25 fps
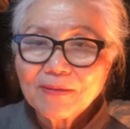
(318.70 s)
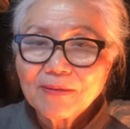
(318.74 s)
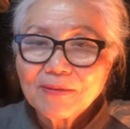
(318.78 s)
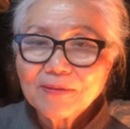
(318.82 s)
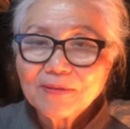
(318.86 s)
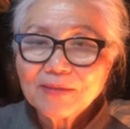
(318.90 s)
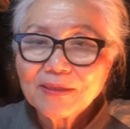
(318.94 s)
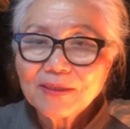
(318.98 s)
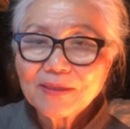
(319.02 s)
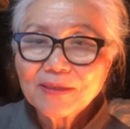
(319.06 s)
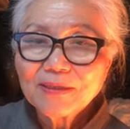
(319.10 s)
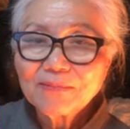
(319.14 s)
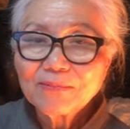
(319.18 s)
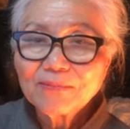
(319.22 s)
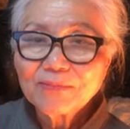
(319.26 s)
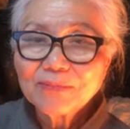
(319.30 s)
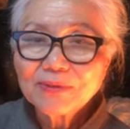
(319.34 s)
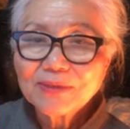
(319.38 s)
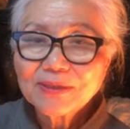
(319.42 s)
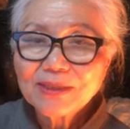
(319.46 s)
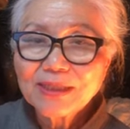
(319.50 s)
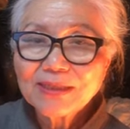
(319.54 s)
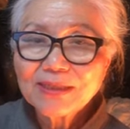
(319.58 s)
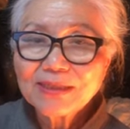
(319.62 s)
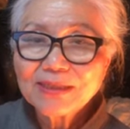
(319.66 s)
이제
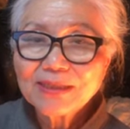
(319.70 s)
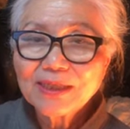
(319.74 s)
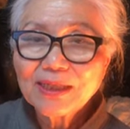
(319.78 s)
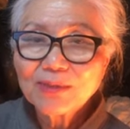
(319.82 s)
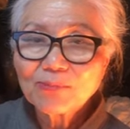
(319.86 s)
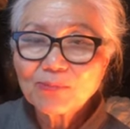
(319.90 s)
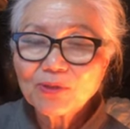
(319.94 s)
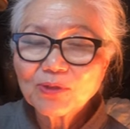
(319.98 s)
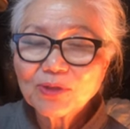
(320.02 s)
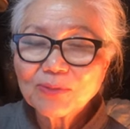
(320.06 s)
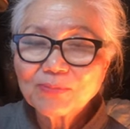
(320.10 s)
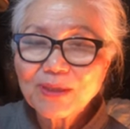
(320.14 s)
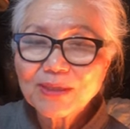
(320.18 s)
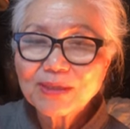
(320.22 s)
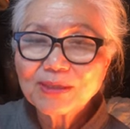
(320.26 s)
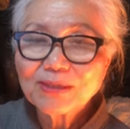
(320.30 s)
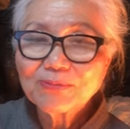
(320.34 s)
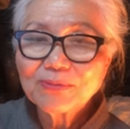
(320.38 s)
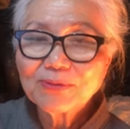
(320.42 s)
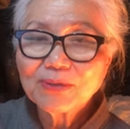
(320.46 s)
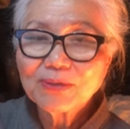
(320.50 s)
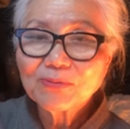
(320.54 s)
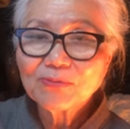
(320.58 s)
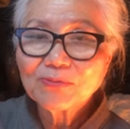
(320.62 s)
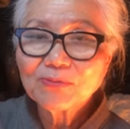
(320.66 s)
살이 찌다 보니
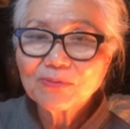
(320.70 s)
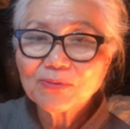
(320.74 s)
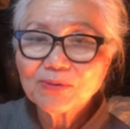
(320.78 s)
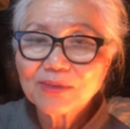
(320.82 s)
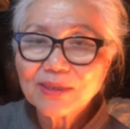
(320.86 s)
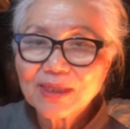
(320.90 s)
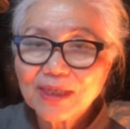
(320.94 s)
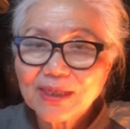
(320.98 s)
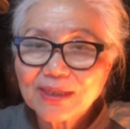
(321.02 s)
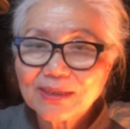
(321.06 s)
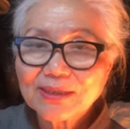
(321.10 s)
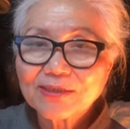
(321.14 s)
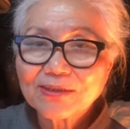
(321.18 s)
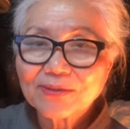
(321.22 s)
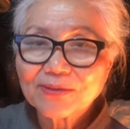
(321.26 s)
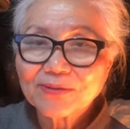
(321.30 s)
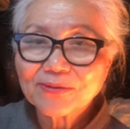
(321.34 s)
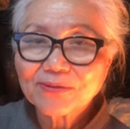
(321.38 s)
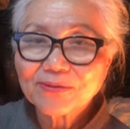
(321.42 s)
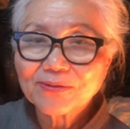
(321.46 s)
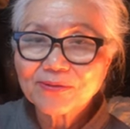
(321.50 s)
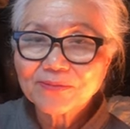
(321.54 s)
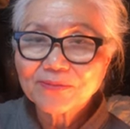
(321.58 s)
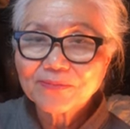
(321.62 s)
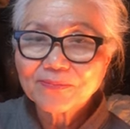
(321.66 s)
80이 넘은 때가
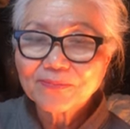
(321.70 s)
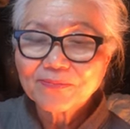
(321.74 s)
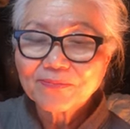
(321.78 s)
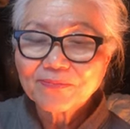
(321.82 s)
있었어요.